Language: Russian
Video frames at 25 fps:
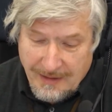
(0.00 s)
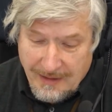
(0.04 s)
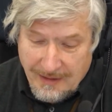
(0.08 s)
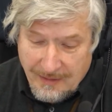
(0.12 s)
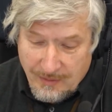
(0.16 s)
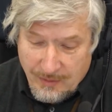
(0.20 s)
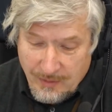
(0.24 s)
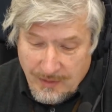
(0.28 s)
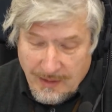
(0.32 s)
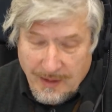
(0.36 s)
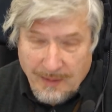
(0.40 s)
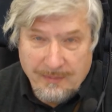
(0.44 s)

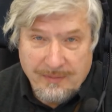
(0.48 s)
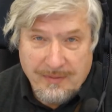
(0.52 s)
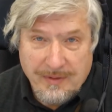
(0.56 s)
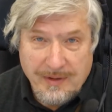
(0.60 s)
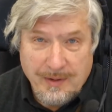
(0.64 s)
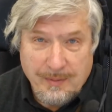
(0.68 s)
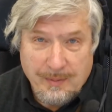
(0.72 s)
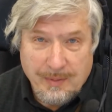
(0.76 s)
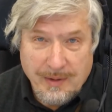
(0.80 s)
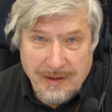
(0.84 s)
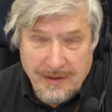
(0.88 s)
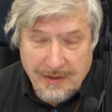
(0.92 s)
Куда бы вы
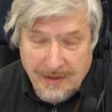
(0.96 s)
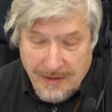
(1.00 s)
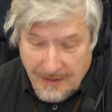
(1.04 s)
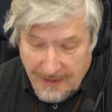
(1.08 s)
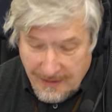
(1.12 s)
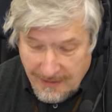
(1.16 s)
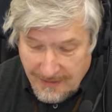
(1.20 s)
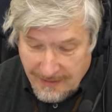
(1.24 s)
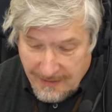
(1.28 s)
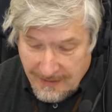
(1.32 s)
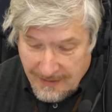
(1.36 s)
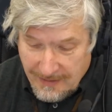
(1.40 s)
ни
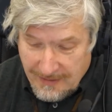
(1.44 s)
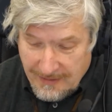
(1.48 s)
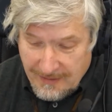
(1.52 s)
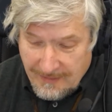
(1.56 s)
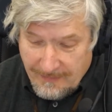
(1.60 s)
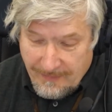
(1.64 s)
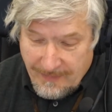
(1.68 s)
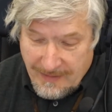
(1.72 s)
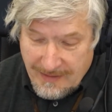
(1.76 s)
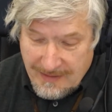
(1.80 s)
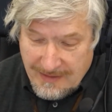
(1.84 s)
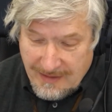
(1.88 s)
пошли,
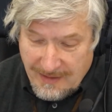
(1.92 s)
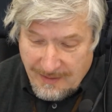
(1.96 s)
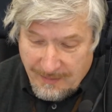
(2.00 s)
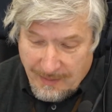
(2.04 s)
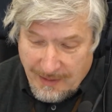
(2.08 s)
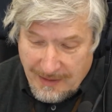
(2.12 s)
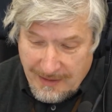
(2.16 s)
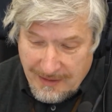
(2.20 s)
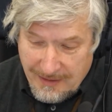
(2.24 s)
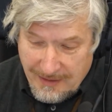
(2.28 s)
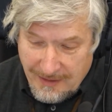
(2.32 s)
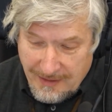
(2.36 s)
за
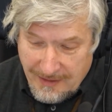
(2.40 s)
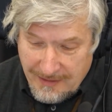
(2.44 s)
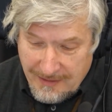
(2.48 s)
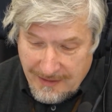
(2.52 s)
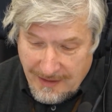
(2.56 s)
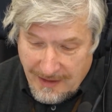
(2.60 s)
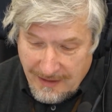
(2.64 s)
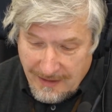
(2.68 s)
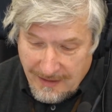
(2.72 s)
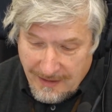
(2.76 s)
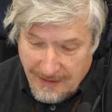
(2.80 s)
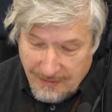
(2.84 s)
небольшие
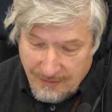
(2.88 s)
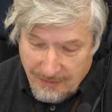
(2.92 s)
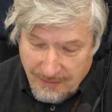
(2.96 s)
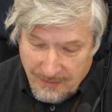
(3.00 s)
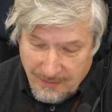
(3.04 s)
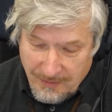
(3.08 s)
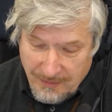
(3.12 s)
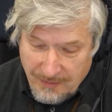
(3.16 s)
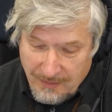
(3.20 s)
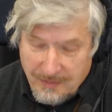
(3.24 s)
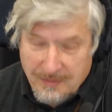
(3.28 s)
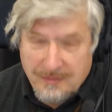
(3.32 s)
деньги, я
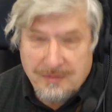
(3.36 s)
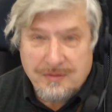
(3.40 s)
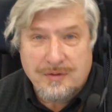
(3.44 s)
думаю,